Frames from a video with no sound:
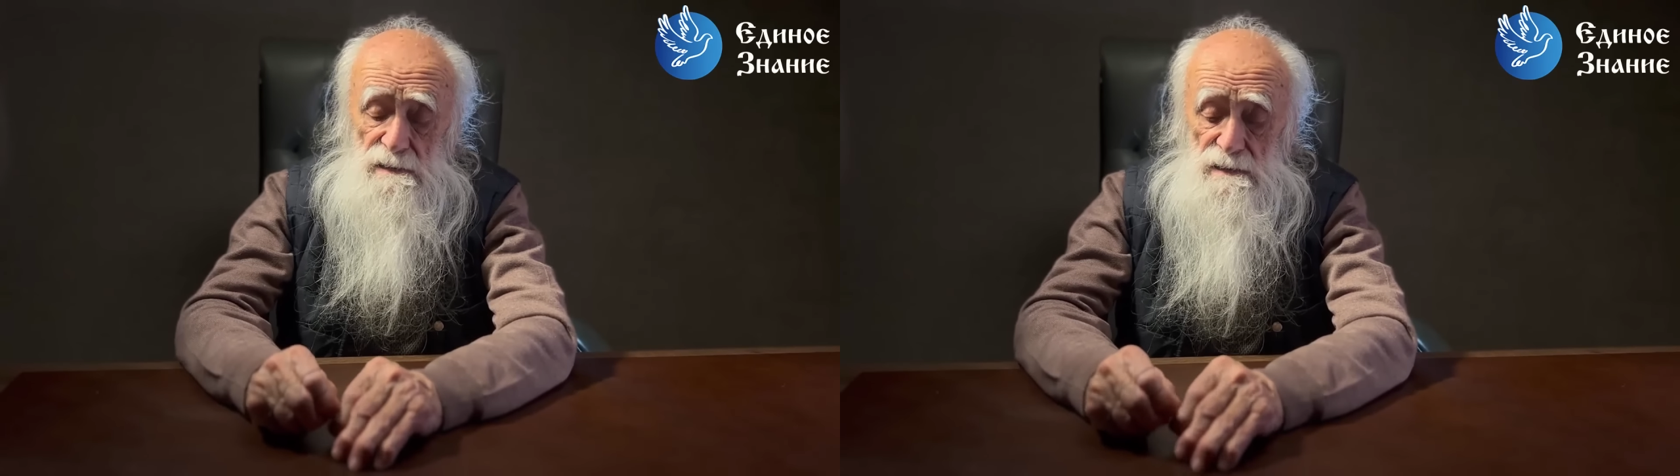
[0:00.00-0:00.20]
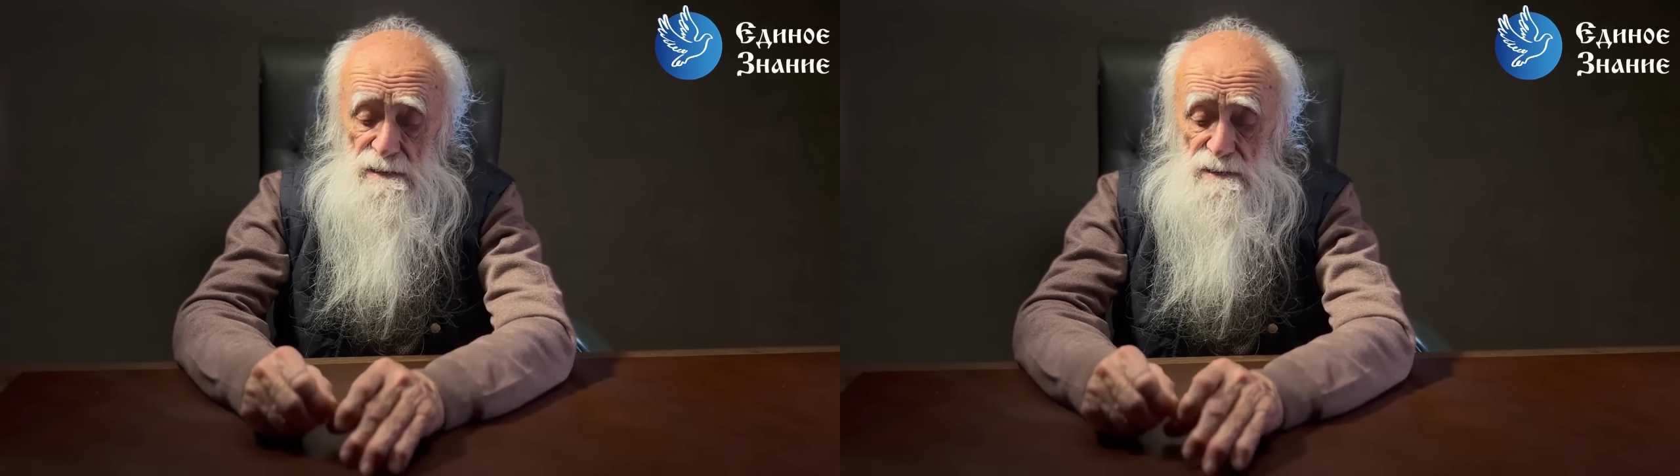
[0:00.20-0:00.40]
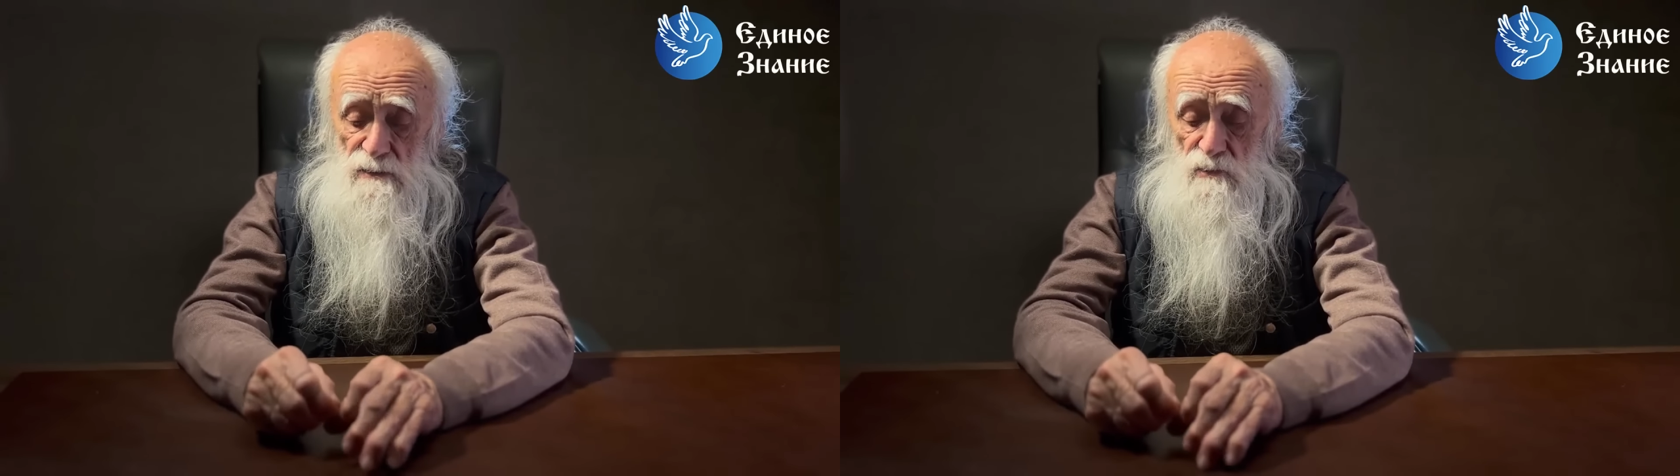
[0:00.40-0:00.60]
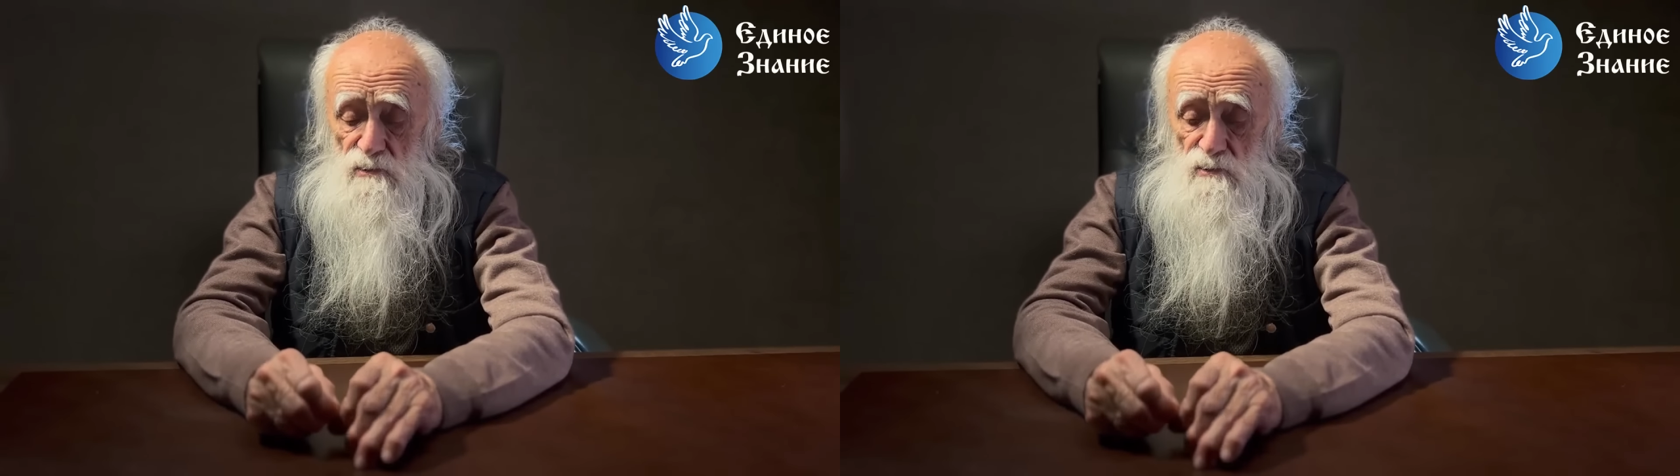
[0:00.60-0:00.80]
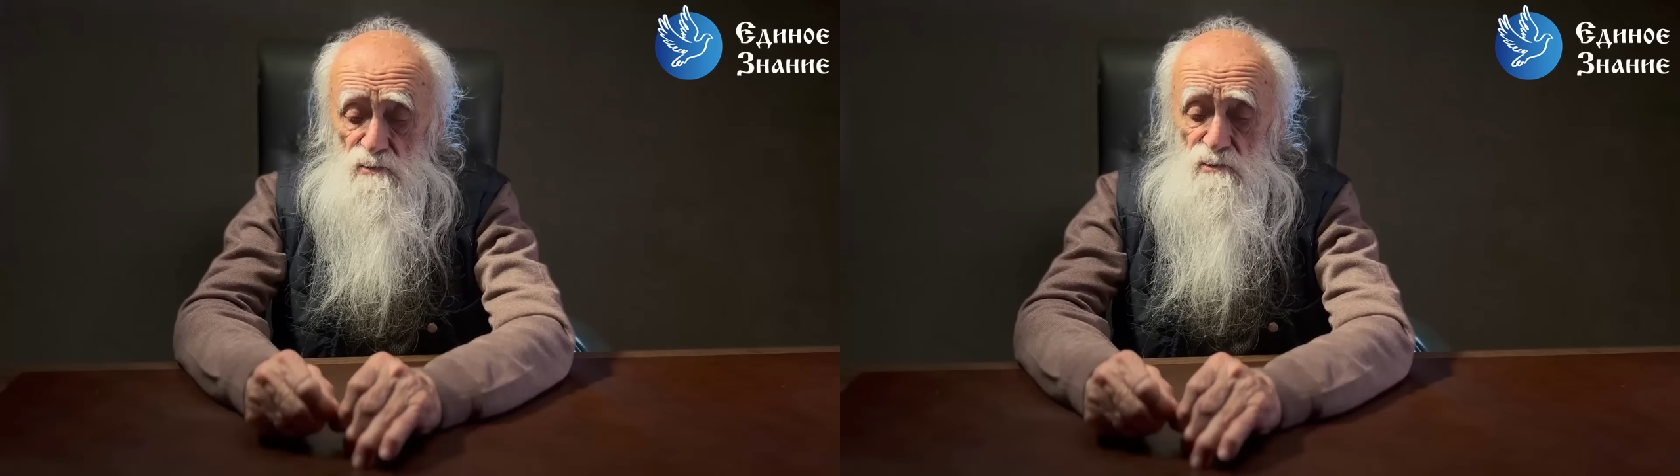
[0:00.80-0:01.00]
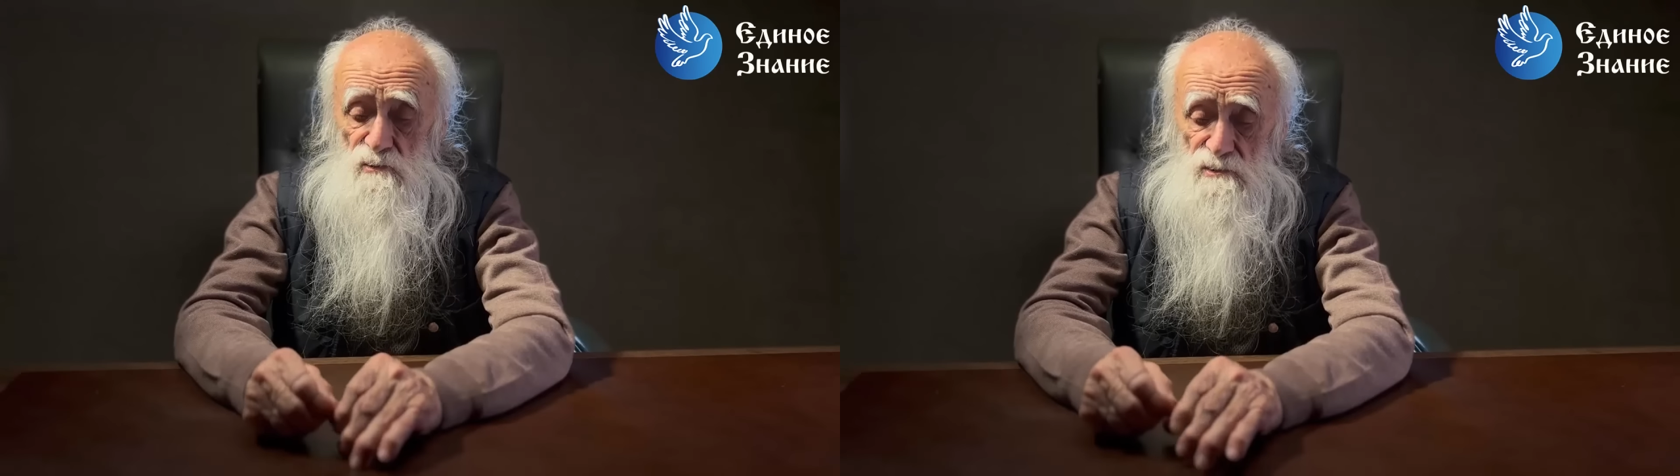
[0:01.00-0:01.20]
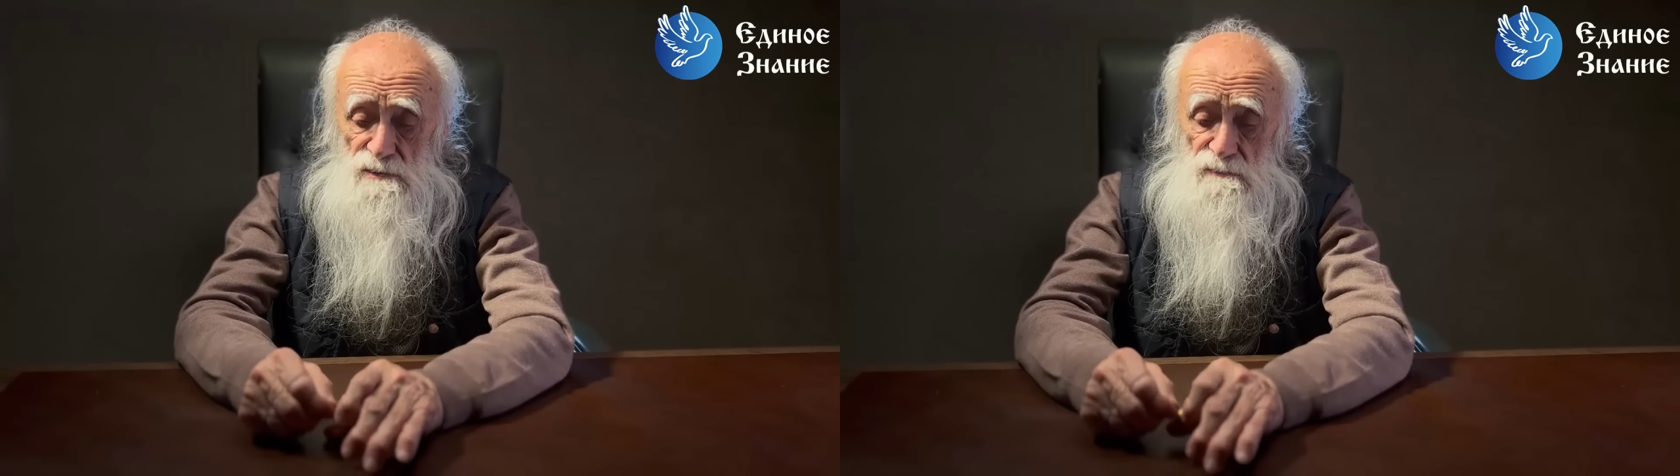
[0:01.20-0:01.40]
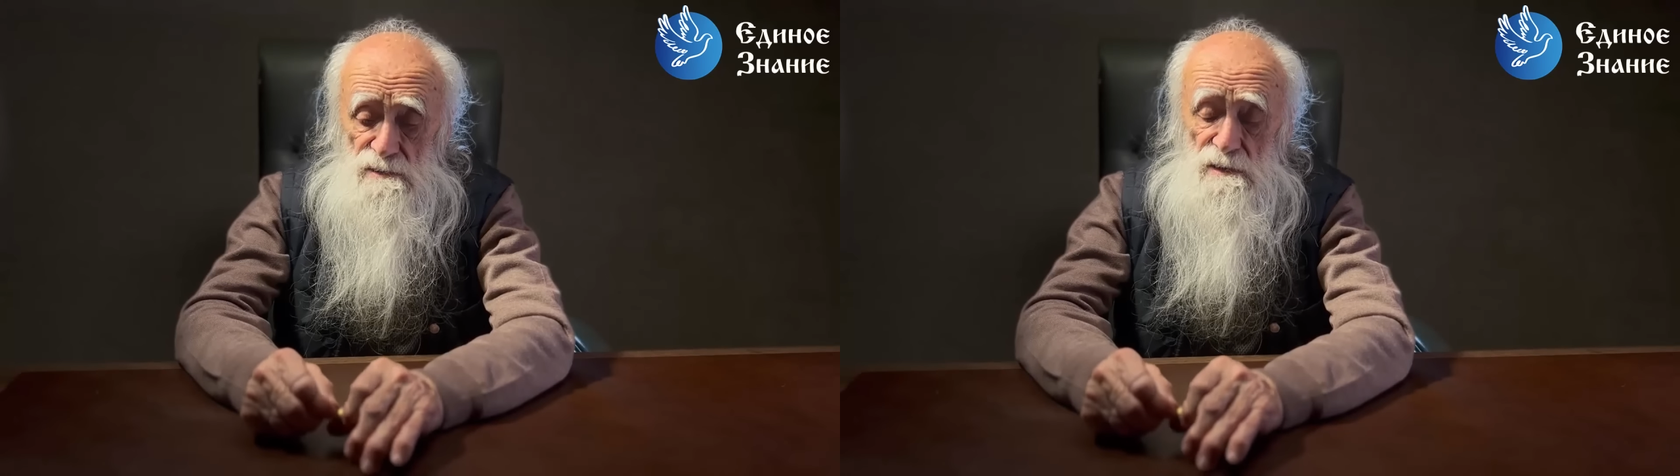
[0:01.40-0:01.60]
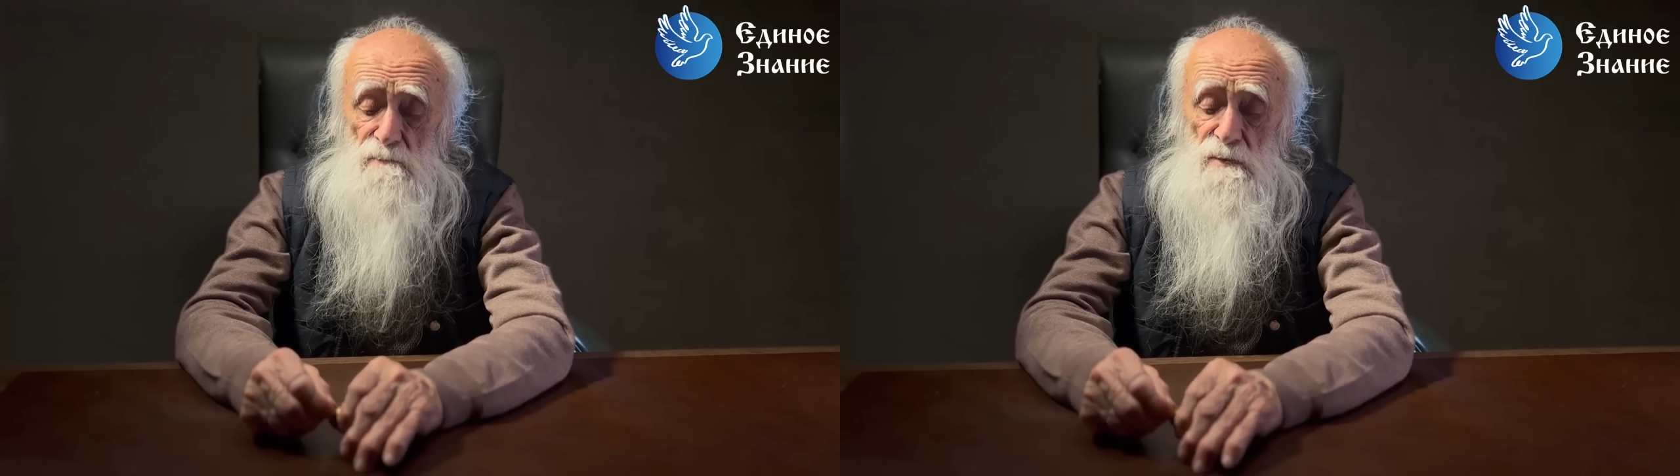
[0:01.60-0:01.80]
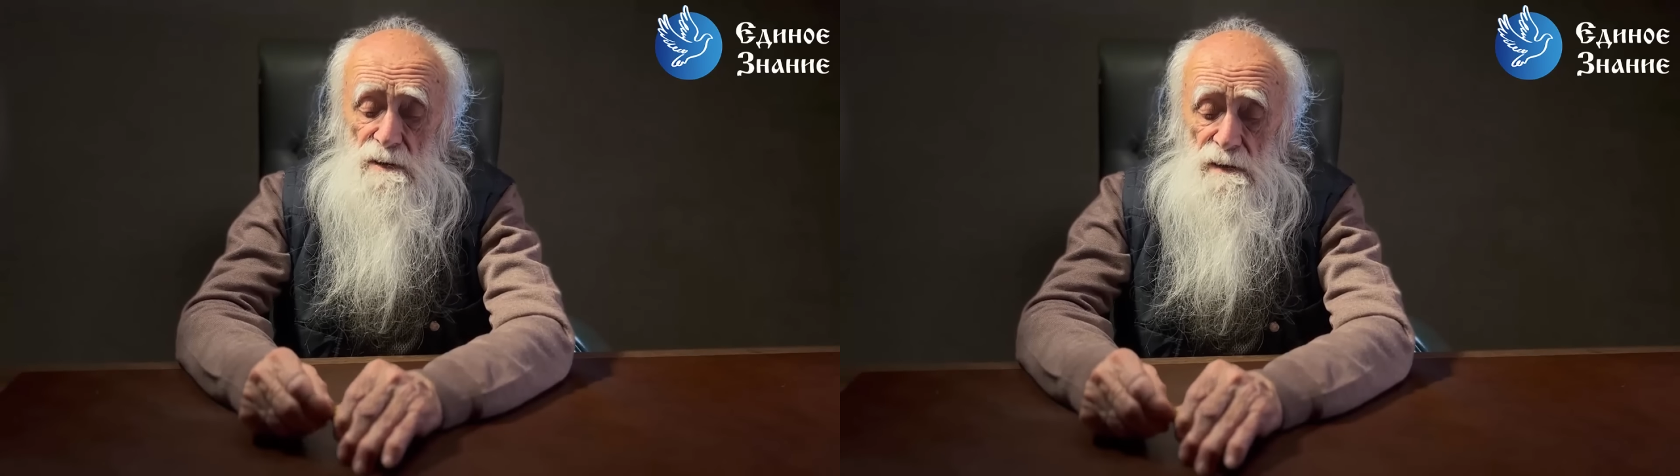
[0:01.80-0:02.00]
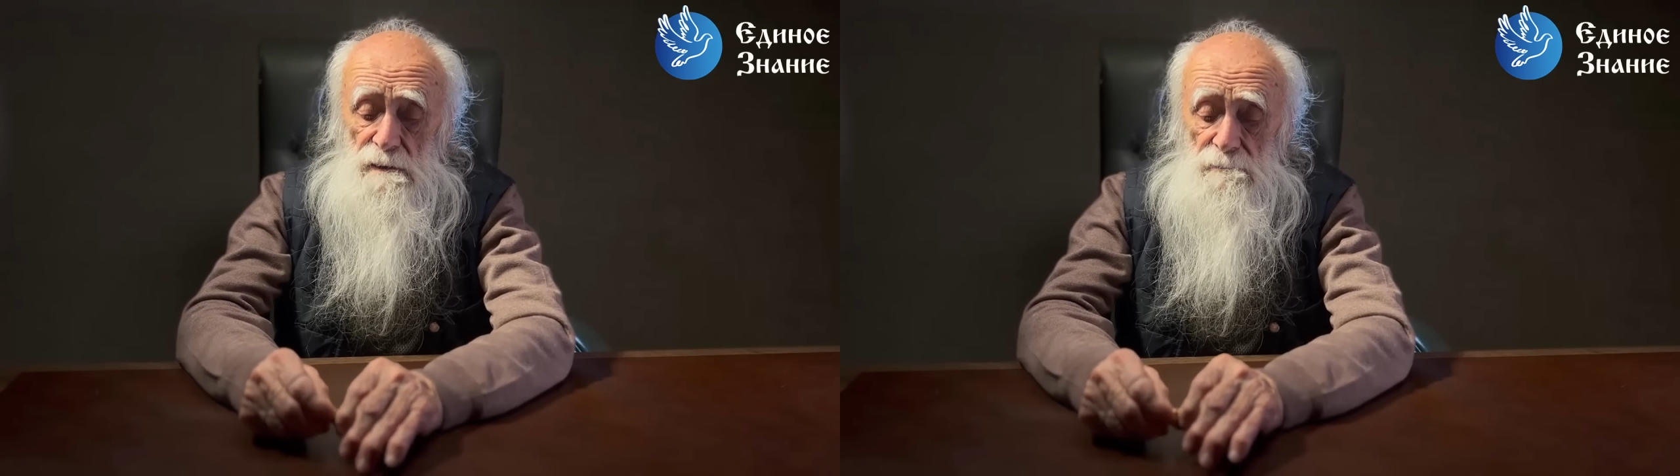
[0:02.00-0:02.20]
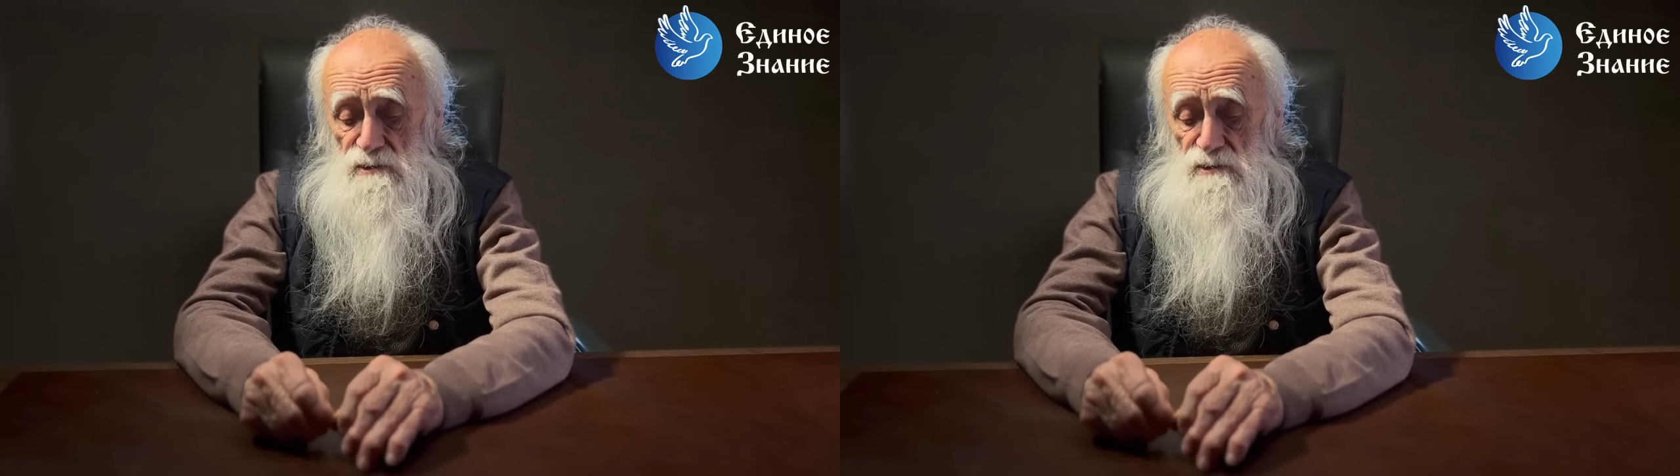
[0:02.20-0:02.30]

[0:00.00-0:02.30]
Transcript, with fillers: Она становится устойчивой, стабильной.